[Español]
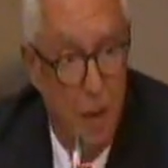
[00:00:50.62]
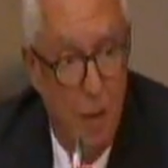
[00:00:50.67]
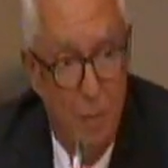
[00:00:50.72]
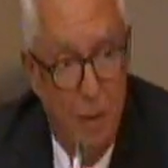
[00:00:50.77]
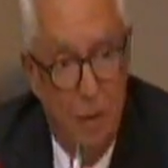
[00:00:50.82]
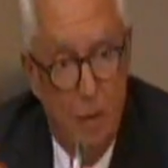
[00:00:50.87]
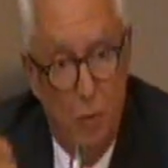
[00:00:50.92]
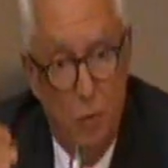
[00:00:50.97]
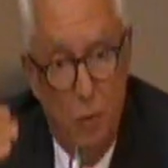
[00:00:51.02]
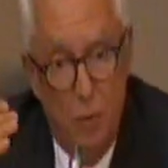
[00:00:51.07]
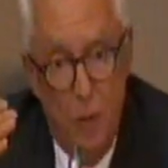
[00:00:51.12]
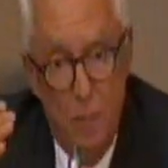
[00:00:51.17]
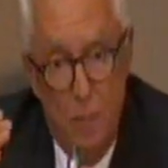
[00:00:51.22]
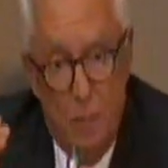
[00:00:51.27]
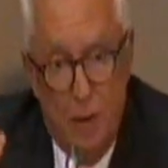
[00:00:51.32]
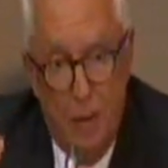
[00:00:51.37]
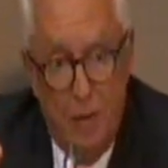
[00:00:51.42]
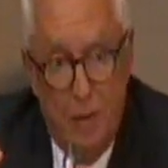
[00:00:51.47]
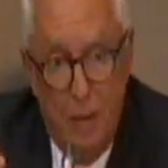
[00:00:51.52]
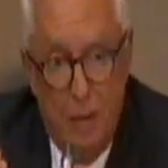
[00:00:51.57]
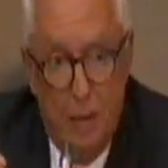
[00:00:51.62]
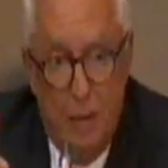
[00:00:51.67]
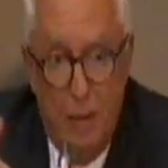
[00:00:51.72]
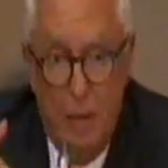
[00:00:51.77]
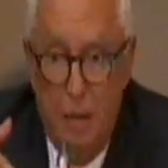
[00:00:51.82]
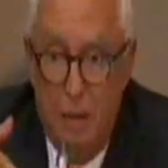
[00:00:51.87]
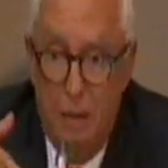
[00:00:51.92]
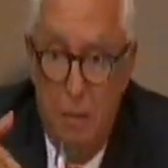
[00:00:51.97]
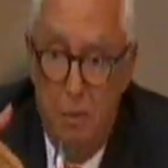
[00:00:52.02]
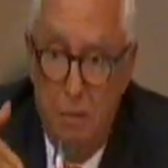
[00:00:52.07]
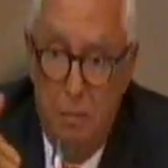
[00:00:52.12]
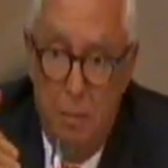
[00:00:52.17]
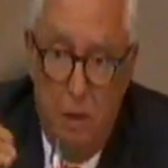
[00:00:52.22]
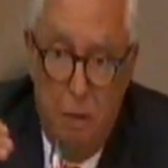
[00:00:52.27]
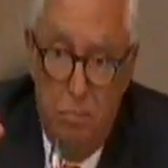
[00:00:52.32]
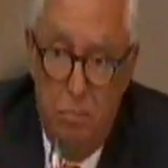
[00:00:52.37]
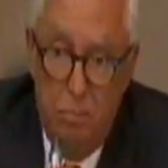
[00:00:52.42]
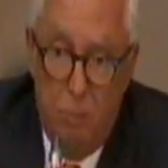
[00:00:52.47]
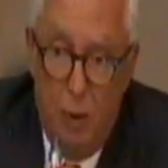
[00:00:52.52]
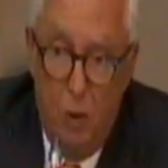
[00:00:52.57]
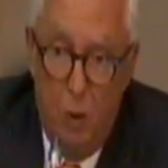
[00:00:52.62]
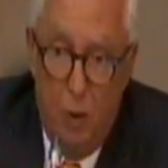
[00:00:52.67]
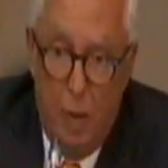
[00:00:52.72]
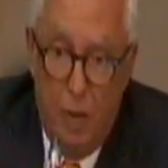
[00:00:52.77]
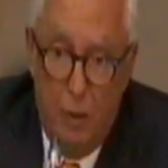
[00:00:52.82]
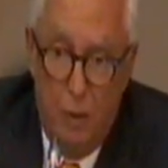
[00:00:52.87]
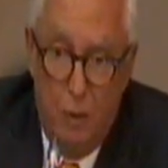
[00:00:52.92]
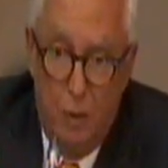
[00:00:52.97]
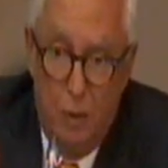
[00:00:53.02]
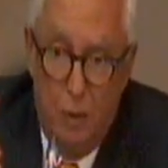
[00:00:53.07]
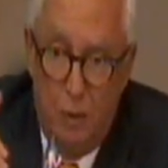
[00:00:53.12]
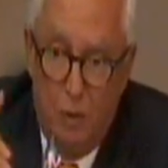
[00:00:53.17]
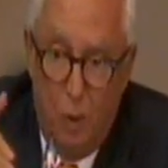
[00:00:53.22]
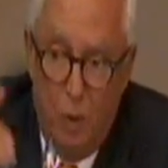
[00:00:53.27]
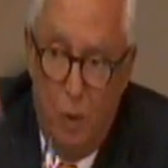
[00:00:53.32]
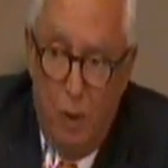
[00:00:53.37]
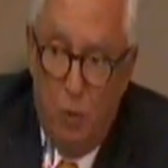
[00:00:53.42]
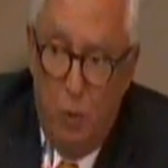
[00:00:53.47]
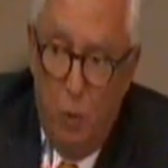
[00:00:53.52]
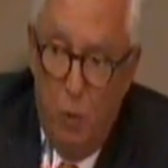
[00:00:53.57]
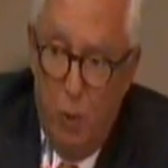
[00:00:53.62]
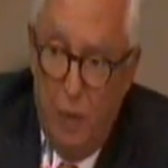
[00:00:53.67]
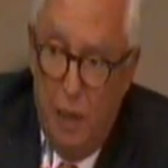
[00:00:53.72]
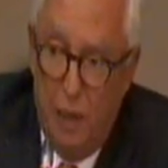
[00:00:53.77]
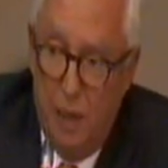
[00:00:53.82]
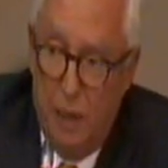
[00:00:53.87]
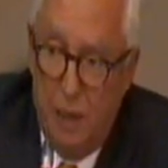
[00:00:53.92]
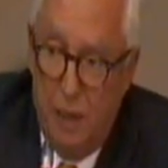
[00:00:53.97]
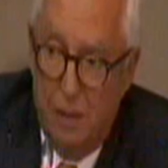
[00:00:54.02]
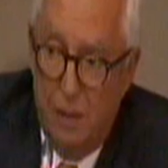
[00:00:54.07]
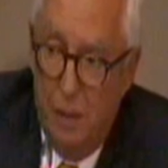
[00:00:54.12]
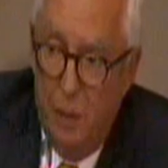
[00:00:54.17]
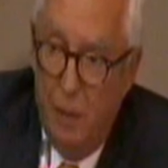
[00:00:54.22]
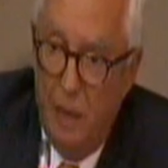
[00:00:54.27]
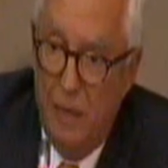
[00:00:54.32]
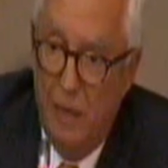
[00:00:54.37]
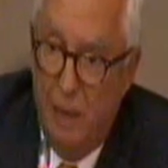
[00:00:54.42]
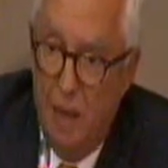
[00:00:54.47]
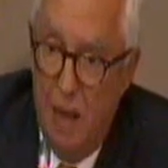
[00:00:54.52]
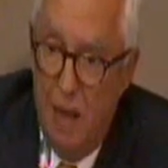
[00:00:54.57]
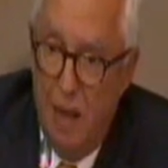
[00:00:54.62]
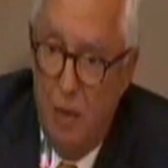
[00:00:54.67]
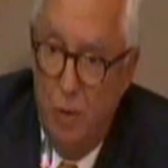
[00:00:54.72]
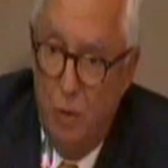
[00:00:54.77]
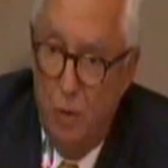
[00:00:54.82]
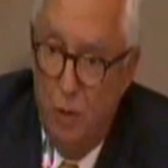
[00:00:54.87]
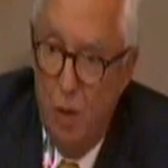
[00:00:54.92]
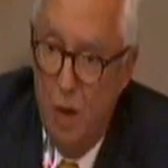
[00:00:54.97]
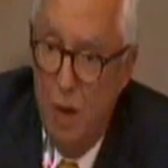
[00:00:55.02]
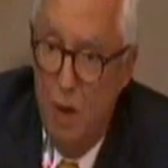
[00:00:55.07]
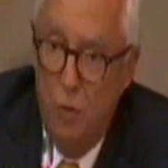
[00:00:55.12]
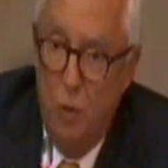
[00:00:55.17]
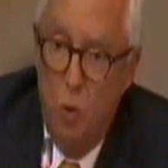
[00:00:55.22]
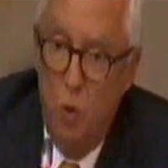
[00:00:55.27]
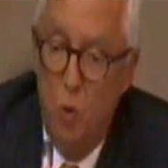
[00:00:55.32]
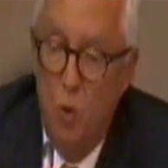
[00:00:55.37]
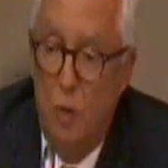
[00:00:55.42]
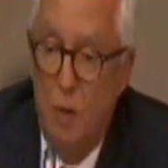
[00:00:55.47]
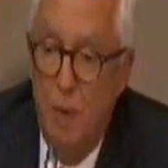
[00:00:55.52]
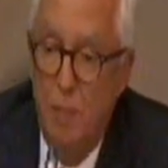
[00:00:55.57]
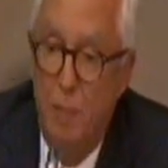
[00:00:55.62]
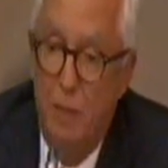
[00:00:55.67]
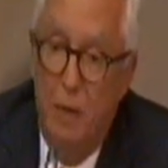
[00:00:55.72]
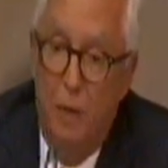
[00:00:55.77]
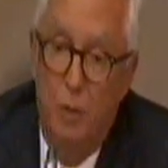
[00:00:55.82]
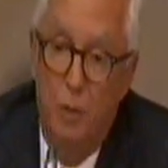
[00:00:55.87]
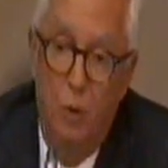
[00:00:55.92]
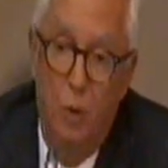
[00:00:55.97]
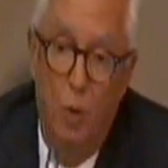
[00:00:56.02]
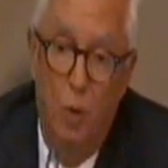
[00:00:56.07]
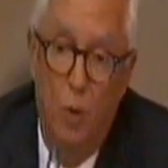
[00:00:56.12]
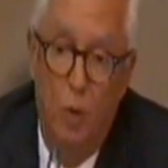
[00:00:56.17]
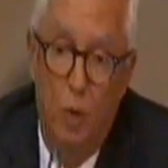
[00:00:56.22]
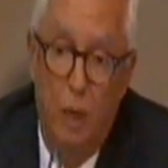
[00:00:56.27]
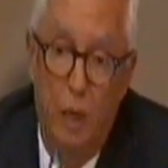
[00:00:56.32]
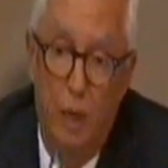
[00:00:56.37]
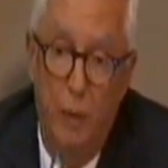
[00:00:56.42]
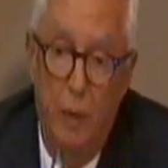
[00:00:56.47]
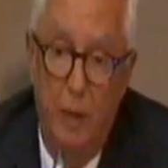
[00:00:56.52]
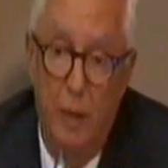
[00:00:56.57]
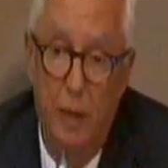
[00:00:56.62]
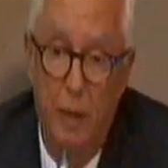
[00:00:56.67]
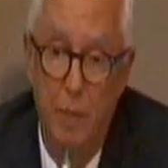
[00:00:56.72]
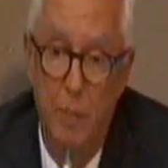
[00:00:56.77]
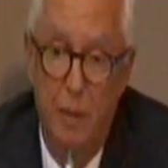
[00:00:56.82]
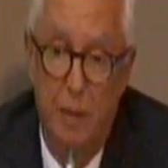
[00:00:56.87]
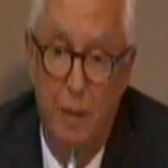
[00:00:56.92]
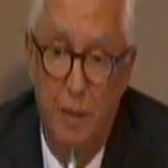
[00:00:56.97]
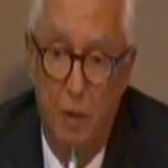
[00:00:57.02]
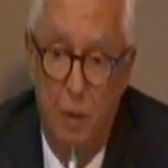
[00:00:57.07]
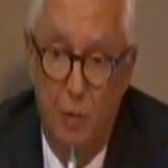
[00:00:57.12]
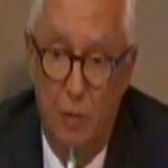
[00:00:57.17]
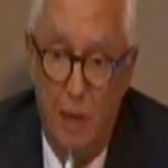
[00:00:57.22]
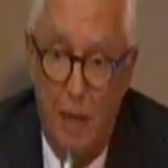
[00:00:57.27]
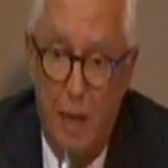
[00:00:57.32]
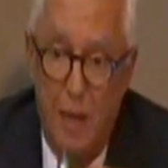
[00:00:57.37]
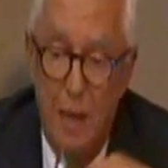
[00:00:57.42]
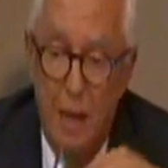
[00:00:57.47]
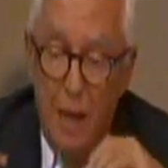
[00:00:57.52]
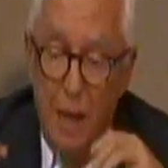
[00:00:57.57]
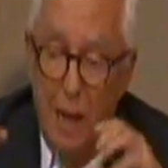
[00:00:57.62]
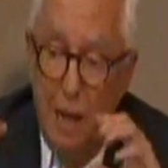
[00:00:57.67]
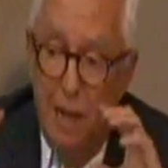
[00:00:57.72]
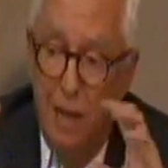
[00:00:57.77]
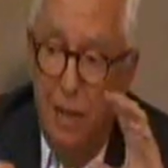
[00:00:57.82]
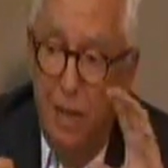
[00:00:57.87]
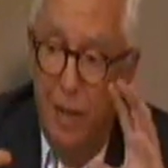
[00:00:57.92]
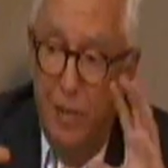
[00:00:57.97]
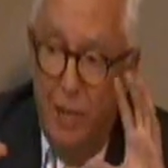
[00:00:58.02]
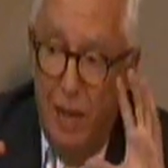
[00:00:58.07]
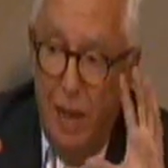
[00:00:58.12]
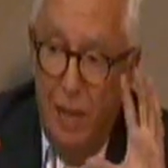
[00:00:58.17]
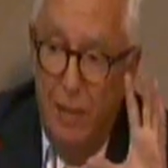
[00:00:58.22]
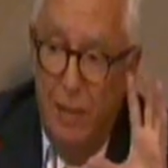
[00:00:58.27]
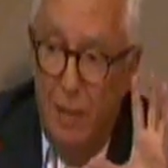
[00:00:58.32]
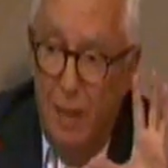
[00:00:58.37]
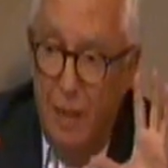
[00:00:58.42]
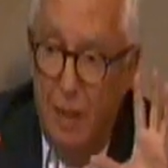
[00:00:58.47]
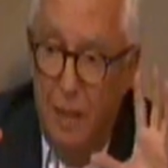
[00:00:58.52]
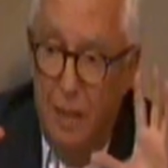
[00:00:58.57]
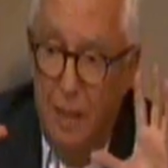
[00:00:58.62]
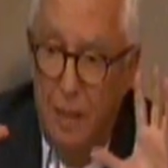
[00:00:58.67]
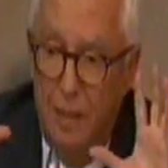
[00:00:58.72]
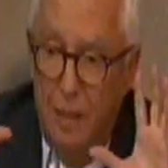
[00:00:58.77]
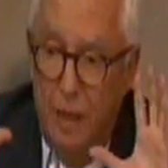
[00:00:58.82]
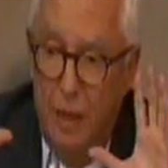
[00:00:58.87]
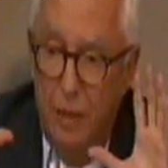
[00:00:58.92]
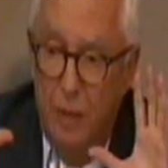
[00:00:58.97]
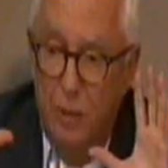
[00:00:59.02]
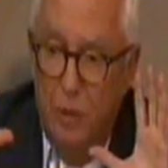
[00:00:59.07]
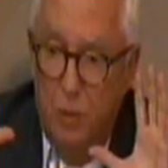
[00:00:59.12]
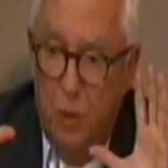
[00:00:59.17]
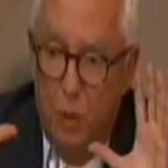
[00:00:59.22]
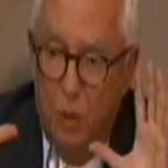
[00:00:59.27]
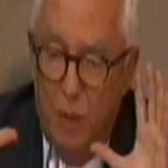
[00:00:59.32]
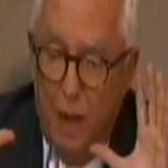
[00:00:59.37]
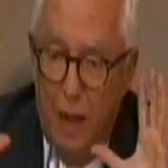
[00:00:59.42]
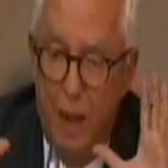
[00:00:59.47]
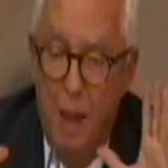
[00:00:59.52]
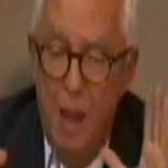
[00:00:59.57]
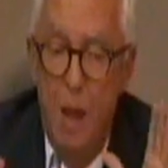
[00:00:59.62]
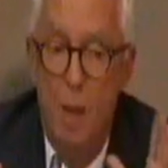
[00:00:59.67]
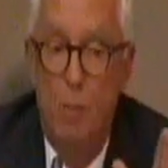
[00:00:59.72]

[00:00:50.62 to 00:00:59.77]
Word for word: además es una empresa que a, lo largo de toda su vida, de casi 20 años, nunca invirtió lo que debería invertir. O sea, el desastre electricario es total,